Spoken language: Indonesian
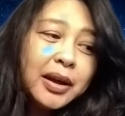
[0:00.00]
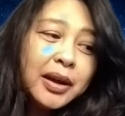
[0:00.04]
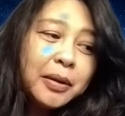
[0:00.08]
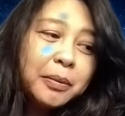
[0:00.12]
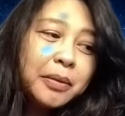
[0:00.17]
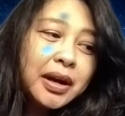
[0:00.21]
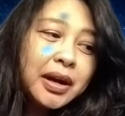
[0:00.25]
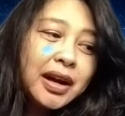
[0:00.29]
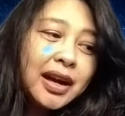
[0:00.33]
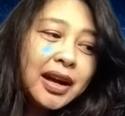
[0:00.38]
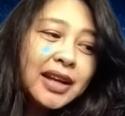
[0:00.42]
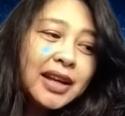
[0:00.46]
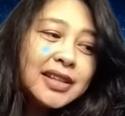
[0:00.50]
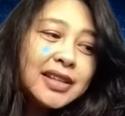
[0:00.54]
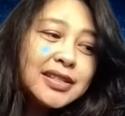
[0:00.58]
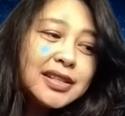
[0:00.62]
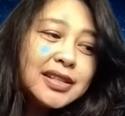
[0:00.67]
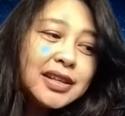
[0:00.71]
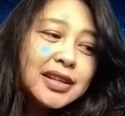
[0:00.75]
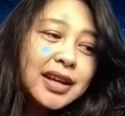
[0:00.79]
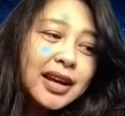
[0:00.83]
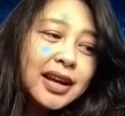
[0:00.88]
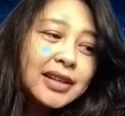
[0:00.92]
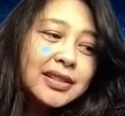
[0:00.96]
maka
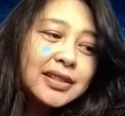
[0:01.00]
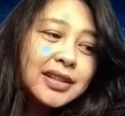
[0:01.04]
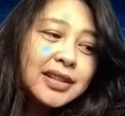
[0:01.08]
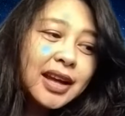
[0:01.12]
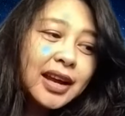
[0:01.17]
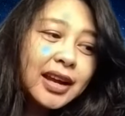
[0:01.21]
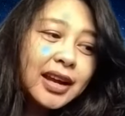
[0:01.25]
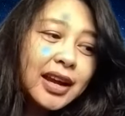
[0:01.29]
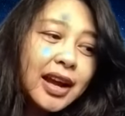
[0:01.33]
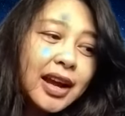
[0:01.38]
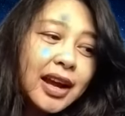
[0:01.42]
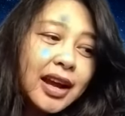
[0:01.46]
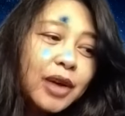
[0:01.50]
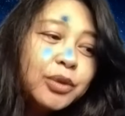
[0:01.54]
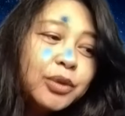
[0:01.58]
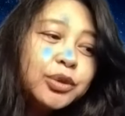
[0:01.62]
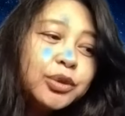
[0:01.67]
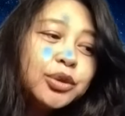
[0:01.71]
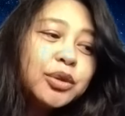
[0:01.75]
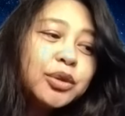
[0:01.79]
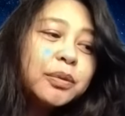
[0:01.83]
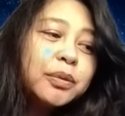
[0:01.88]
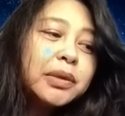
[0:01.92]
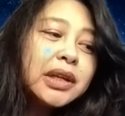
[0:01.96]
izinkan saya
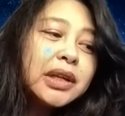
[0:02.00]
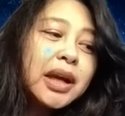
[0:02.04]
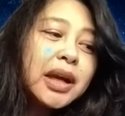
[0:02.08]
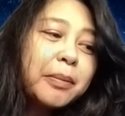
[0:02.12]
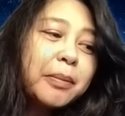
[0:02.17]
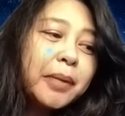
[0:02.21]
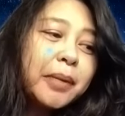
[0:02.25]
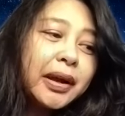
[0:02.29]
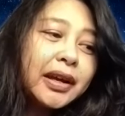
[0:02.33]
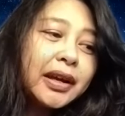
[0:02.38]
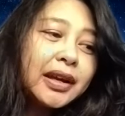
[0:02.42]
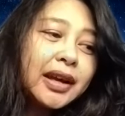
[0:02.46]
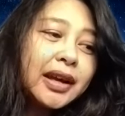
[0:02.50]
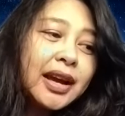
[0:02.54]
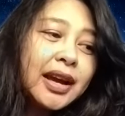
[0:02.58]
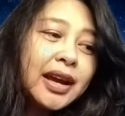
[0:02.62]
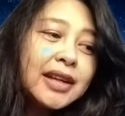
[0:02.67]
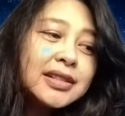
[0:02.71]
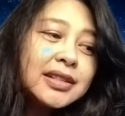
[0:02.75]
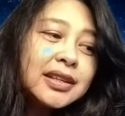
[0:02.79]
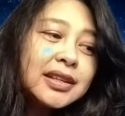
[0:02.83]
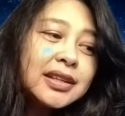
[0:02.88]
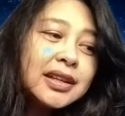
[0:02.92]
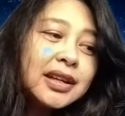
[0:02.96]
untuk menyampaikan
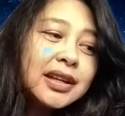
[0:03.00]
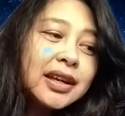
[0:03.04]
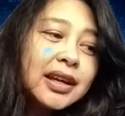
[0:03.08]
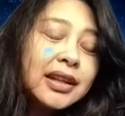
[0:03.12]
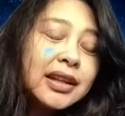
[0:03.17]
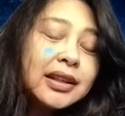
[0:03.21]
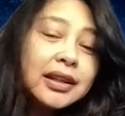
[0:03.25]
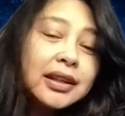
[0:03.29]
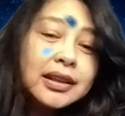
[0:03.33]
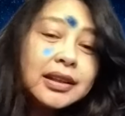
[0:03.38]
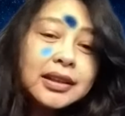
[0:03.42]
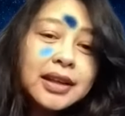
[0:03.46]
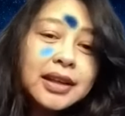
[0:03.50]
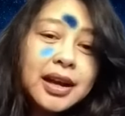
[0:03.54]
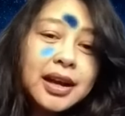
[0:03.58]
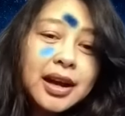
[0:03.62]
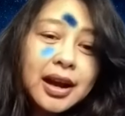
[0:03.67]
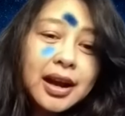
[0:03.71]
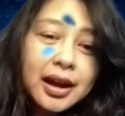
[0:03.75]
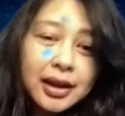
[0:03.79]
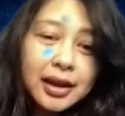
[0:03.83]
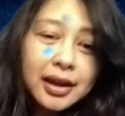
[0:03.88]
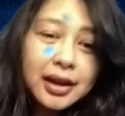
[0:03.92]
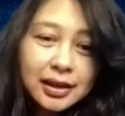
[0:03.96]
sedikit
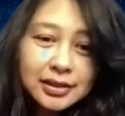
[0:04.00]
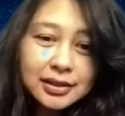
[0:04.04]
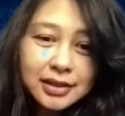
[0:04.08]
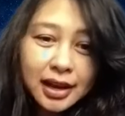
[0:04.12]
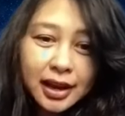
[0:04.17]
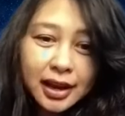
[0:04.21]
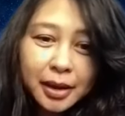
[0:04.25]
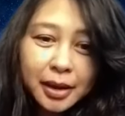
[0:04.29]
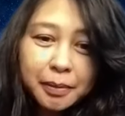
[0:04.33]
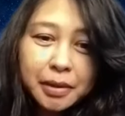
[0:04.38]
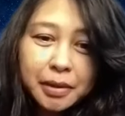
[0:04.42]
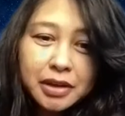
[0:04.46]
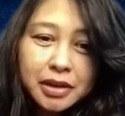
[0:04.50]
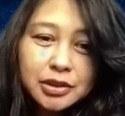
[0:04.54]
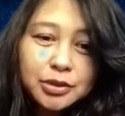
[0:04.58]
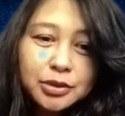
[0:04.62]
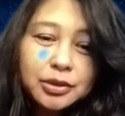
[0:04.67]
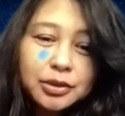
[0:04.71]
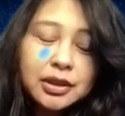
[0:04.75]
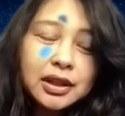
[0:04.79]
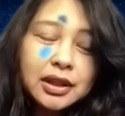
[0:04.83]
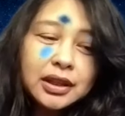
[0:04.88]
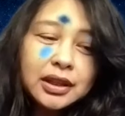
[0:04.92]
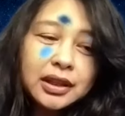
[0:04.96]
tentang yang saya maksud
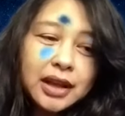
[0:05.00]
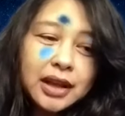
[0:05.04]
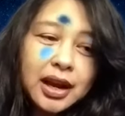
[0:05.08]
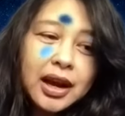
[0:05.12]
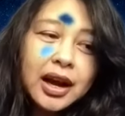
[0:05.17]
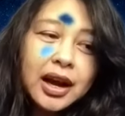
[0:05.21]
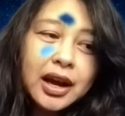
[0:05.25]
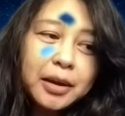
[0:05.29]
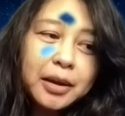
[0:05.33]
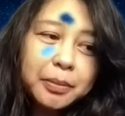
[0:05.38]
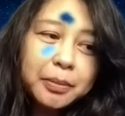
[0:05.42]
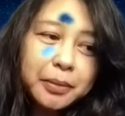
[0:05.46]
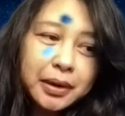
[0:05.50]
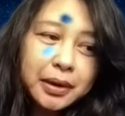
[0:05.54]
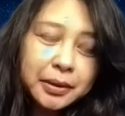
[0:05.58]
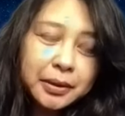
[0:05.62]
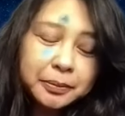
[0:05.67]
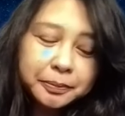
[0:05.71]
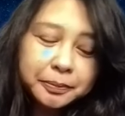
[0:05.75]
tentang karma.